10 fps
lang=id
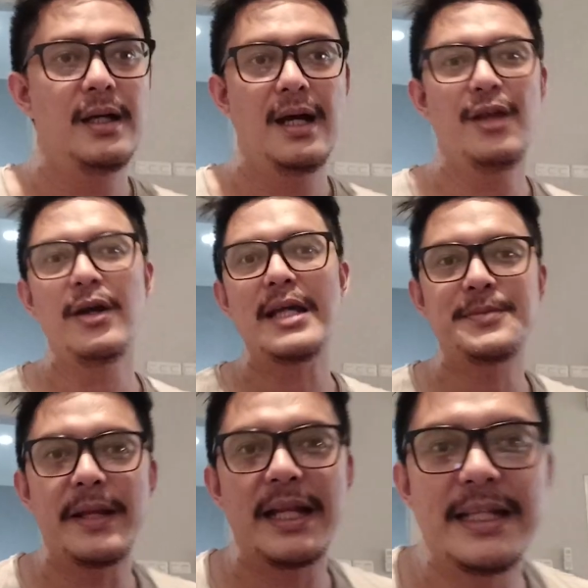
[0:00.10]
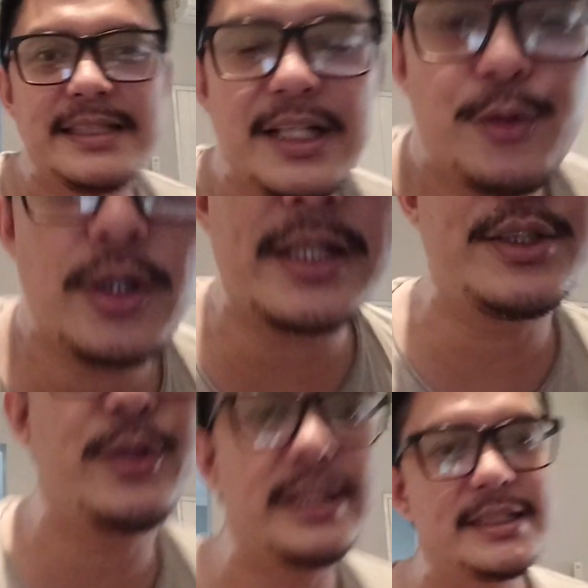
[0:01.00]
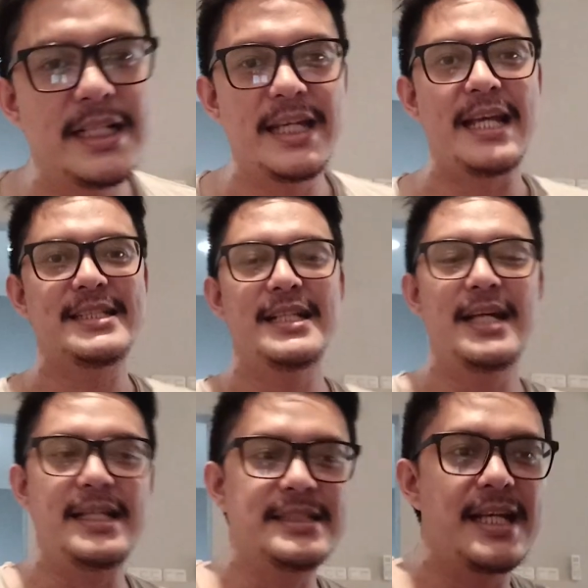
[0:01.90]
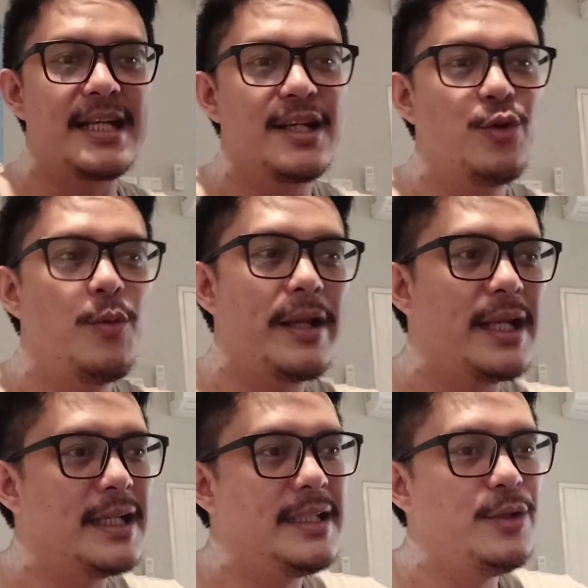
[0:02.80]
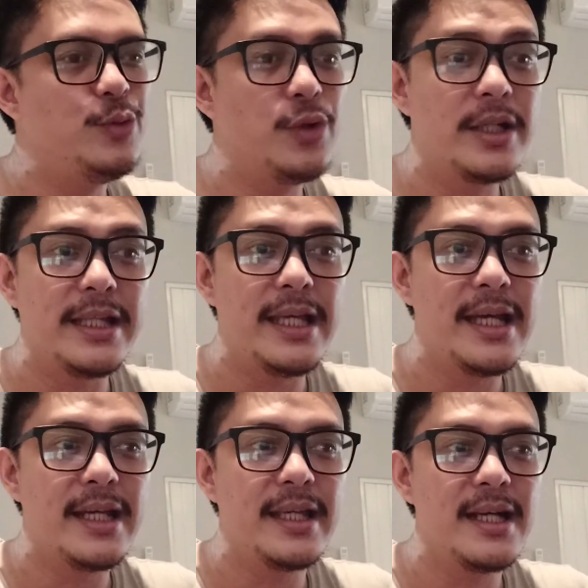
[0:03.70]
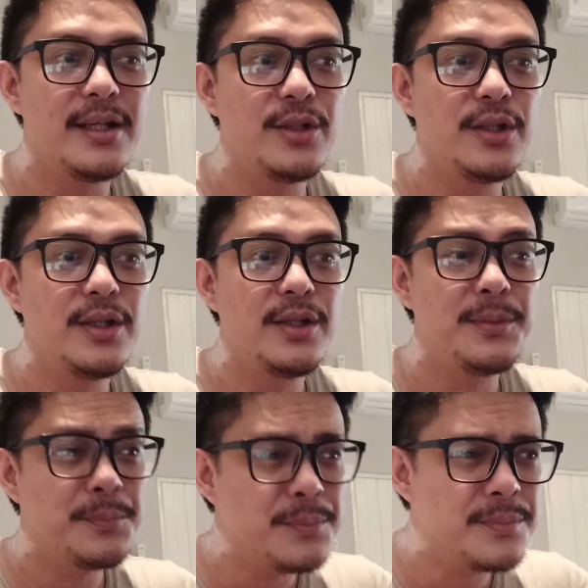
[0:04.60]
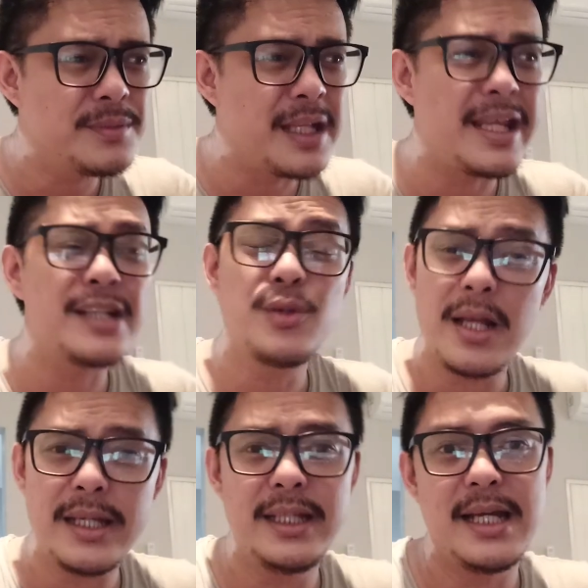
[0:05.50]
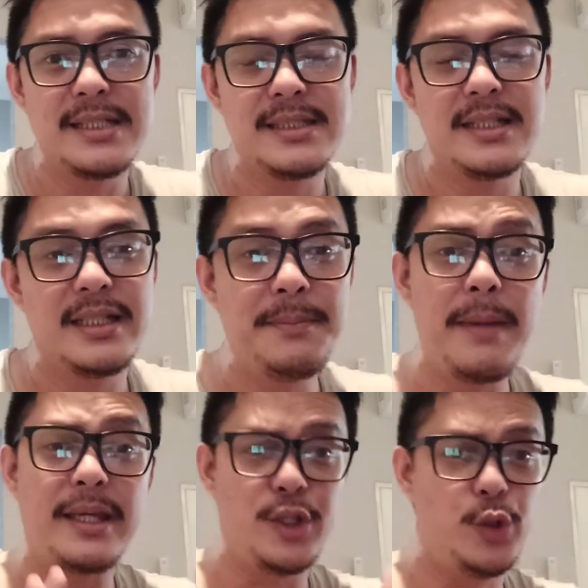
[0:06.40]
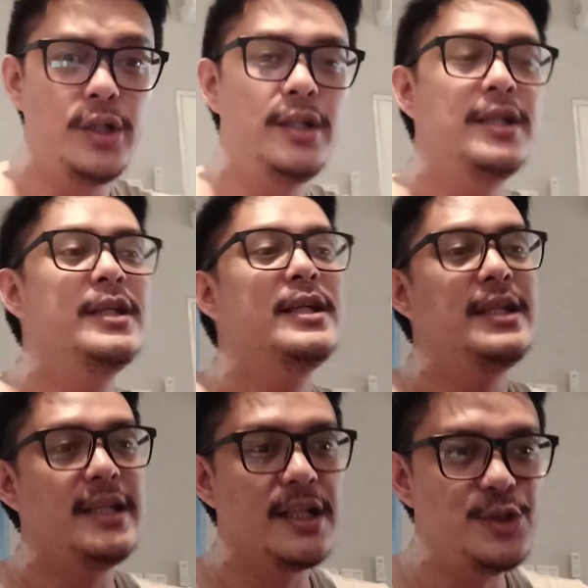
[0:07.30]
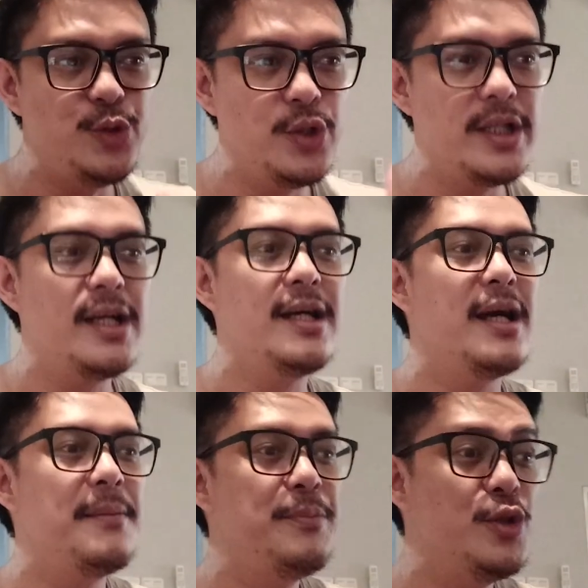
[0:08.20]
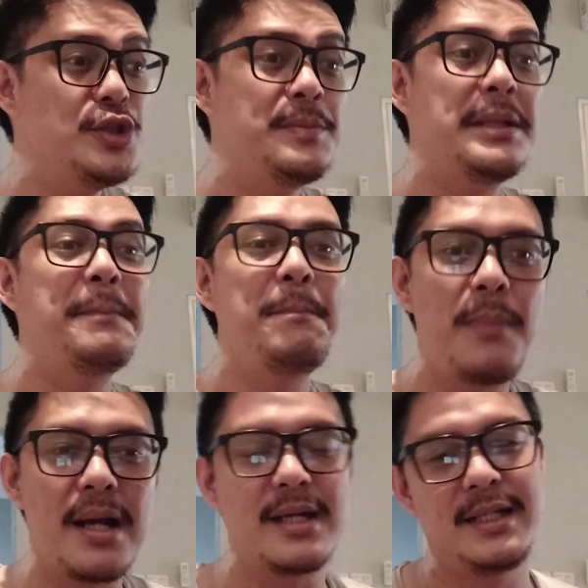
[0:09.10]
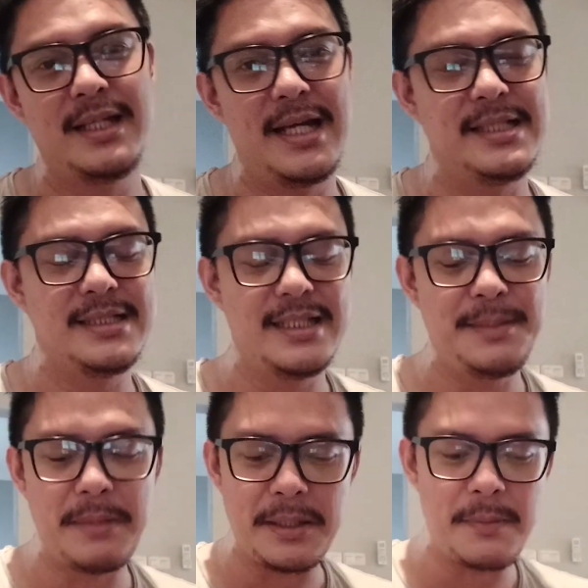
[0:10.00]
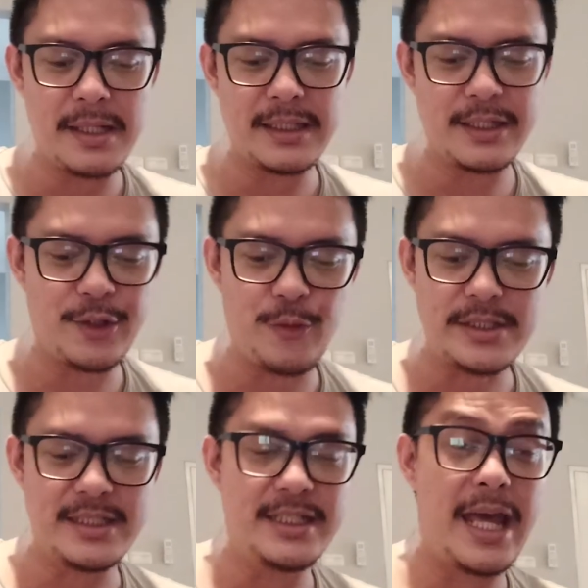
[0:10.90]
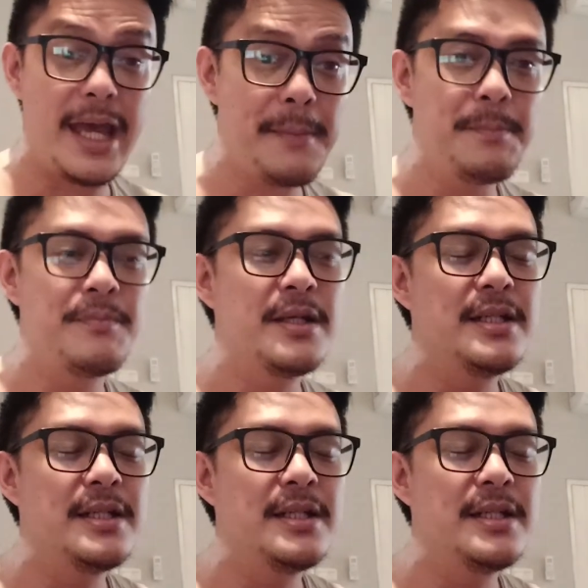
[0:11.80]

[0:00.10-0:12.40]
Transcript: Halo guys, balik lagi channel gue Chris kita channel GSL guys. Sekarang gue balik lagi untuk nge-react yang dari EXO lagi nih guys. Ini Baekhyun yang judulnya Amusement Park nih guys. Ini banyak banget yang request di DM.